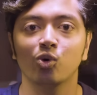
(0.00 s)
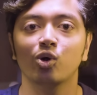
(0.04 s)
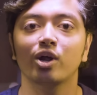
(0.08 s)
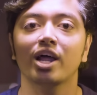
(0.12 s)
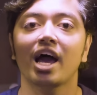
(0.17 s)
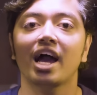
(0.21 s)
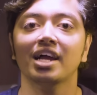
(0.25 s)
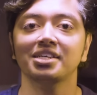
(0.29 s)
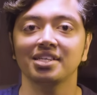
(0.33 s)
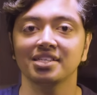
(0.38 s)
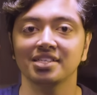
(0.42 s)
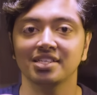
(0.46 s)
உங்களோட
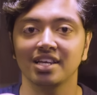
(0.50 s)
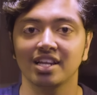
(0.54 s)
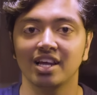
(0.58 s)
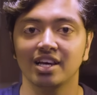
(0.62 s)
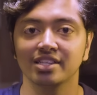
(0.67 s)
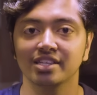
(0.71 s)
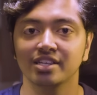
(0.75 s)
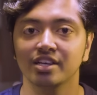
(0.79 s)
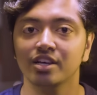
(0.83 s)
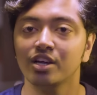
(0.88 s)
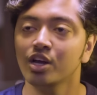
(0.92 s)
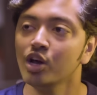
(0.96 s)
ஆக்ஷன்ஸ்
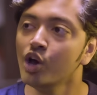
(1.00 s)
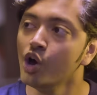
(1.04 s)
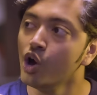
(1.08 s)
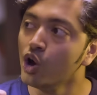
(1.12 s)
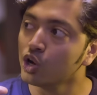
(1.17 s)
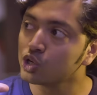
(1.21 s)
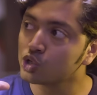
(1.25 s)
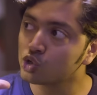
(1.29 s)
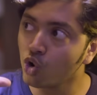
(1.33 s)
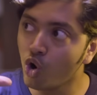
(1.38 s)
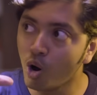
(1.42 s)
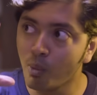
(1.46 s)
எல்லாம் அதுக்கு
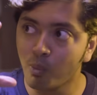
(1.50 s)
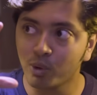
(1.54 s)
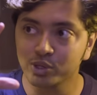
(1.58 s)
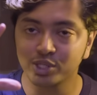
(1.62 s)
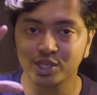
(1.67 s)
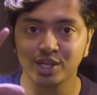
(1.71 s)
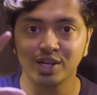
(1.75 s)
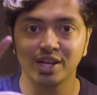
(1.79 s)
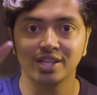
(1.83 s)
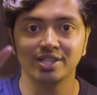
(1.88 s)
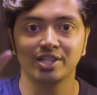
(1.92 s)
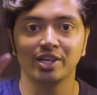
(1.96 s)
ஸ்லோ
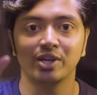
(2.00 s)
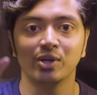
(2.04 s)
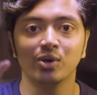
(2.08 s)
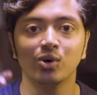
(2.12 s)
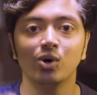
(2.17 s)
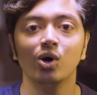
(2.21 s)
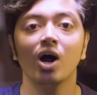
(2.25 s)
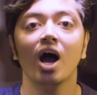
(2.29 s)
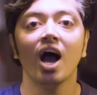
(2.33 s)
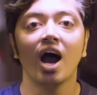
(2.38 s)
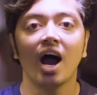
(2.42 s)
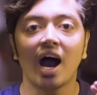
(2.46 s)
மோஷனில்
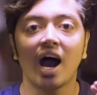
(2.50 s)
தெரியும்